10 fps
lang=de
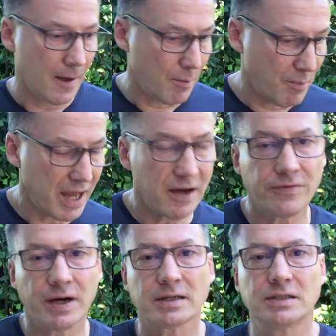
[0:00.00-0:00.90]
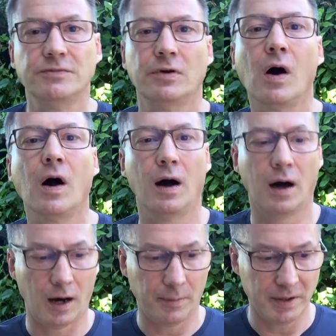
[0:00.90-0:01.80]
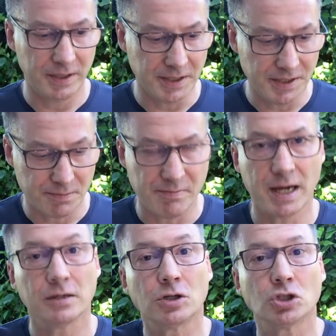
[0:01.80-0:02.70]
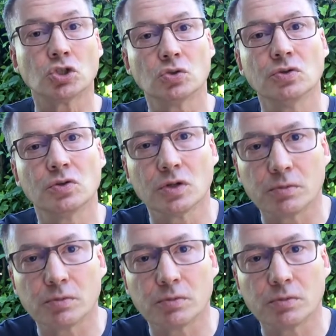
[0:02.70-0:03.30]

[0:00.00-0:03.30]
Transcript: Mehrfach die Woche habe ich mehrere Stunden